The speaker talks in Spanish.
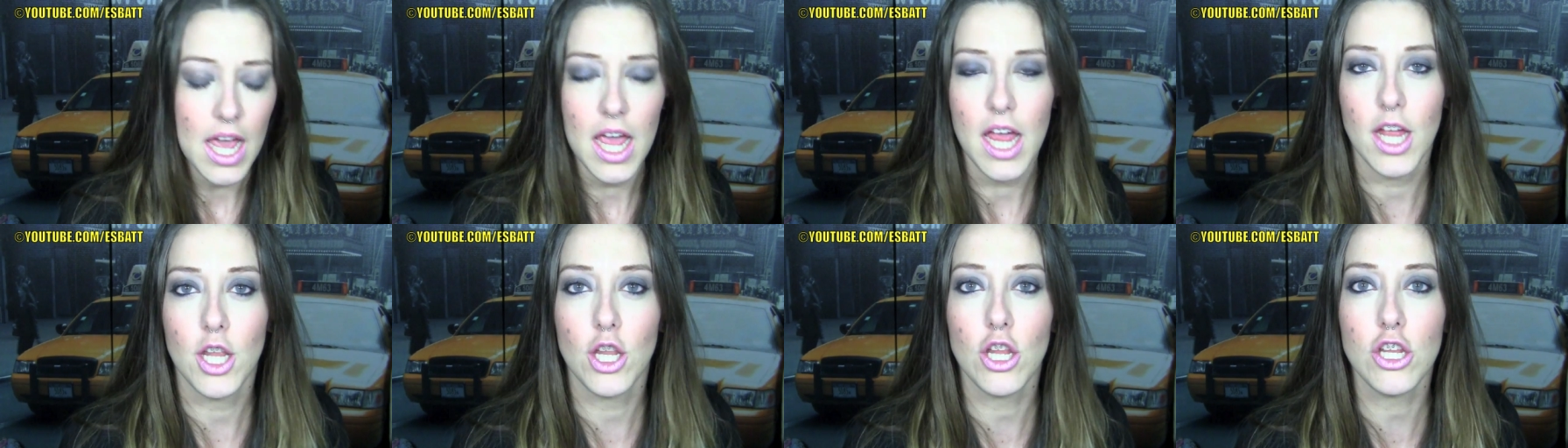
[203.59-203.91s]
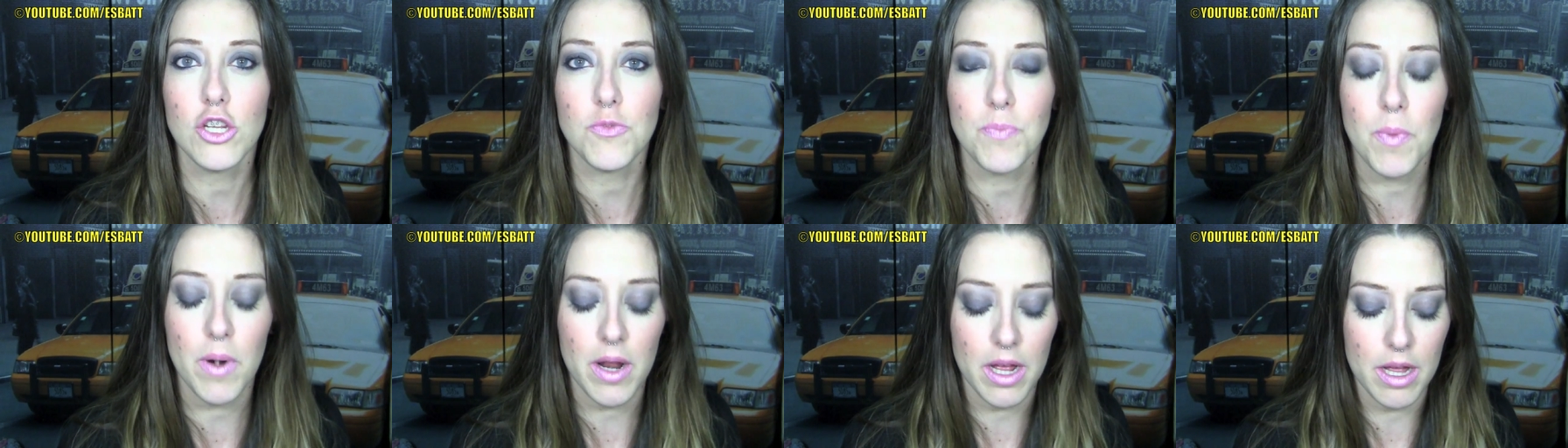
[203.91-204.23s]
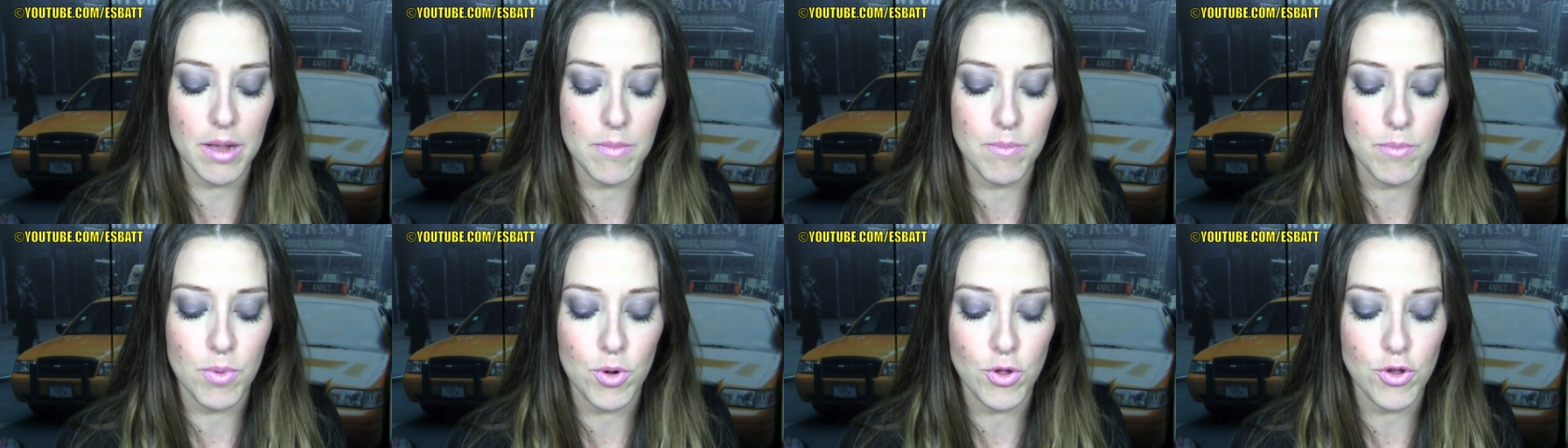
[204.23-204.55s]
Entonces, por
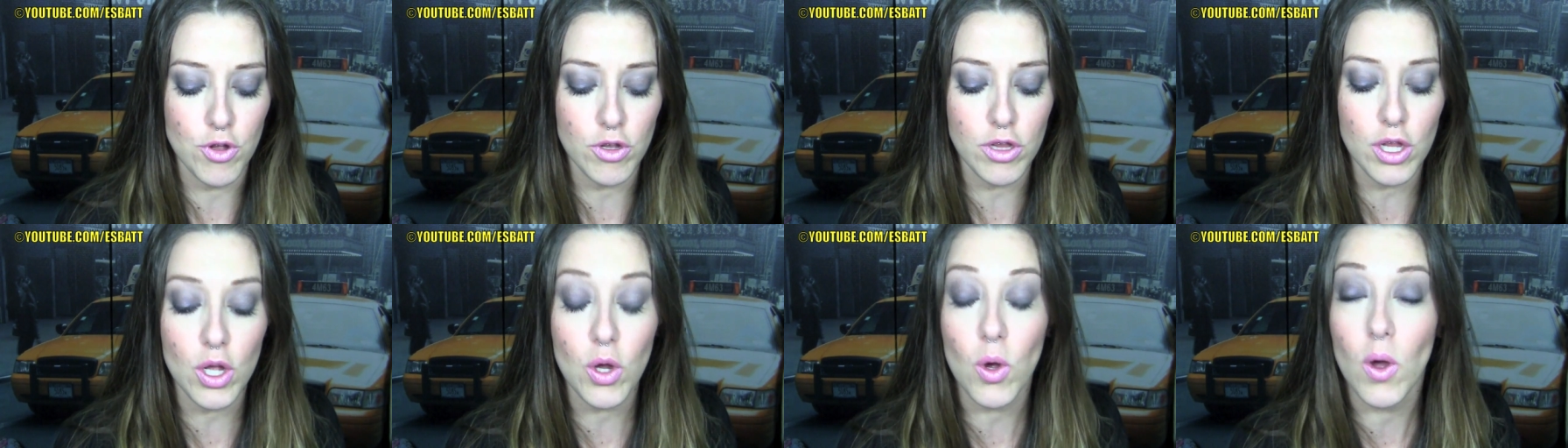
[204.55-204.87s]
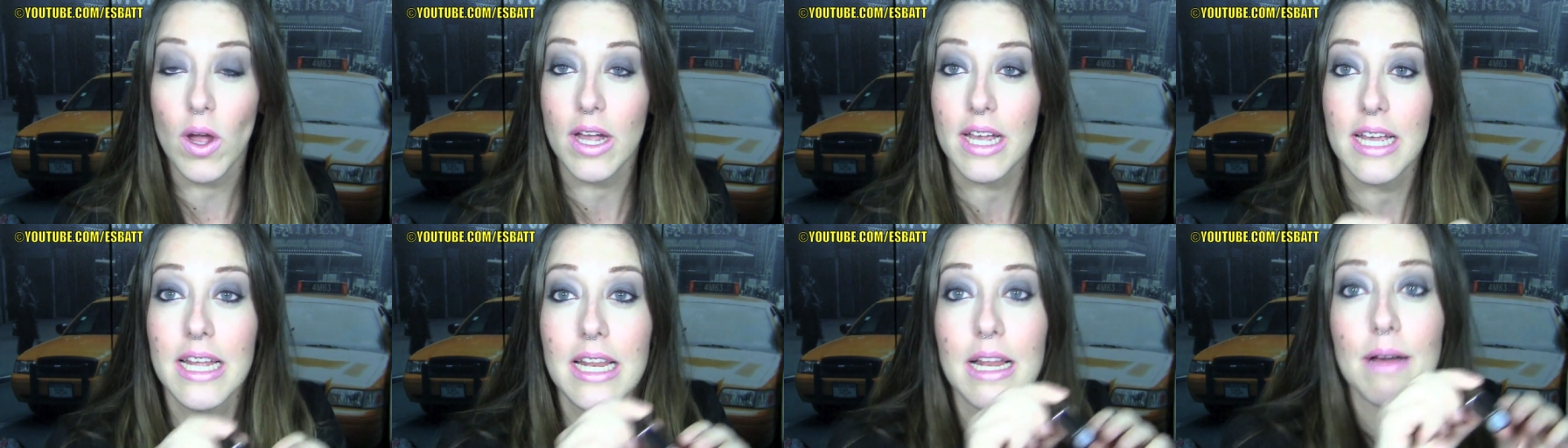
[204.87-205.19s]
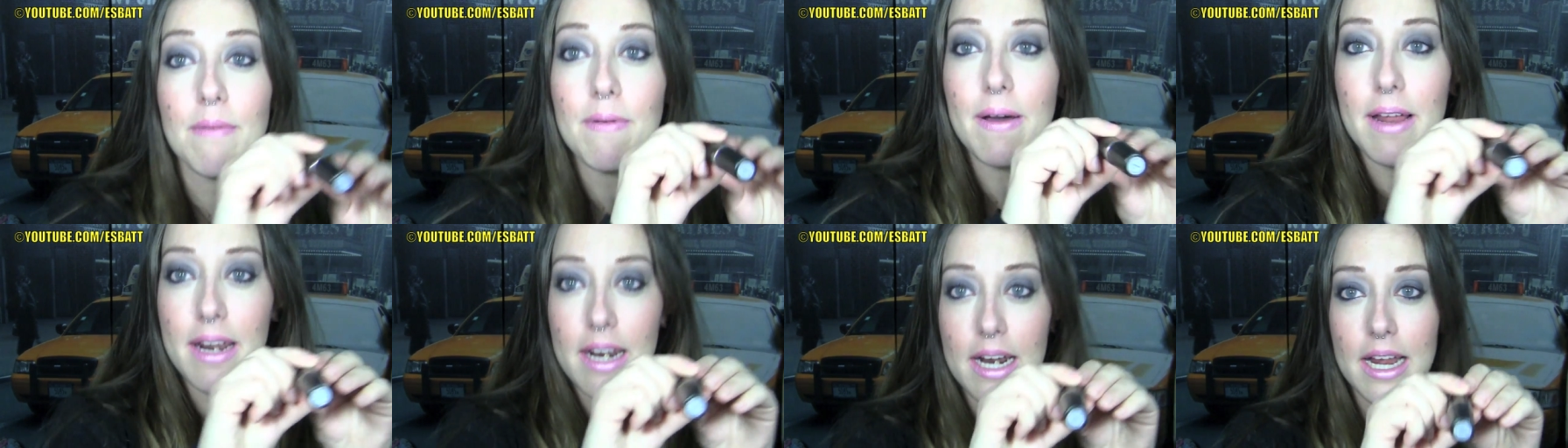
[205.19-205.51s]
ejemplo, yo tengo aquí
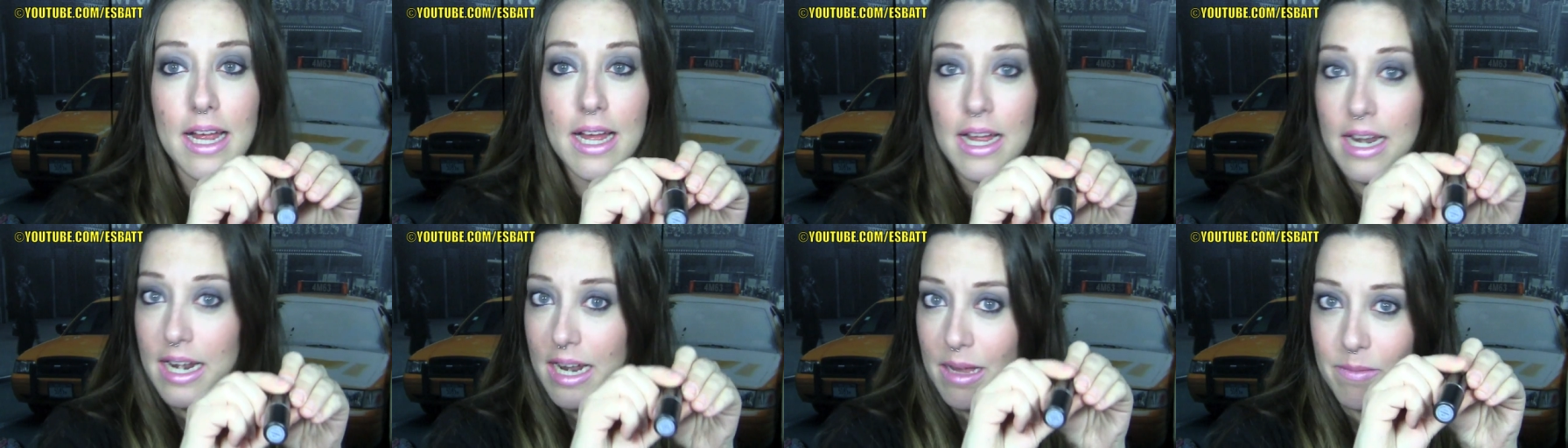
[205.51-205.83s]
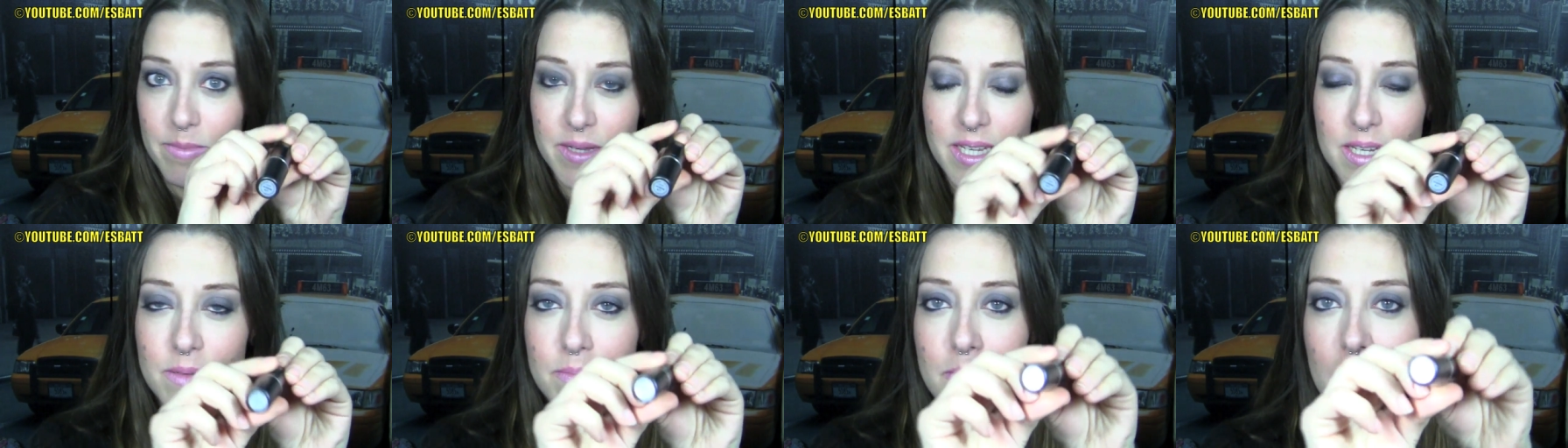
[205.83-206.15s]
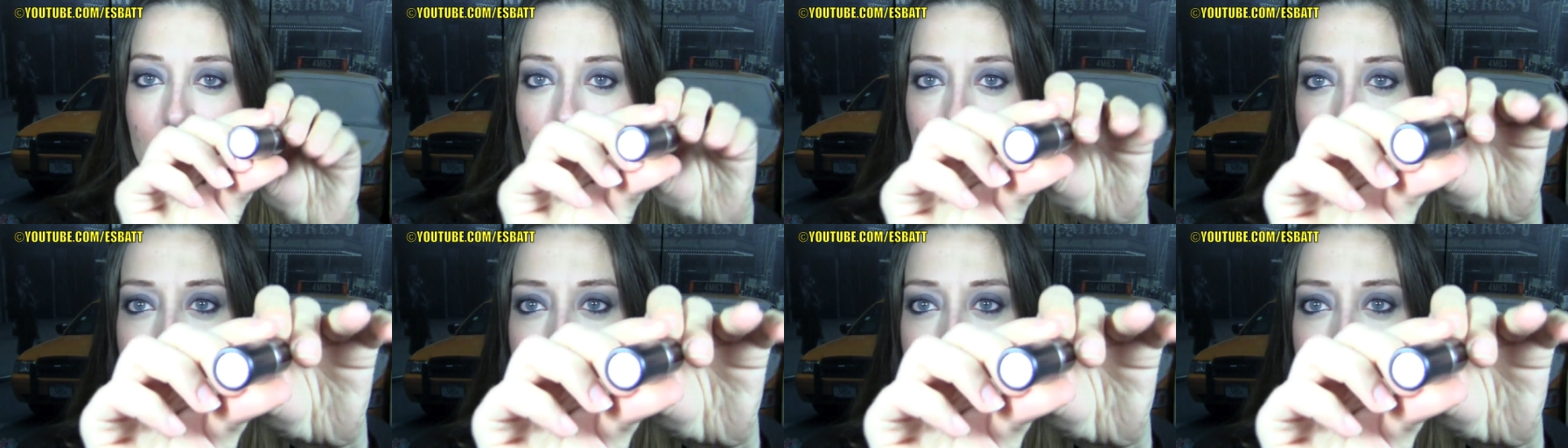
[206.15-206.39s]
la barra, la misma,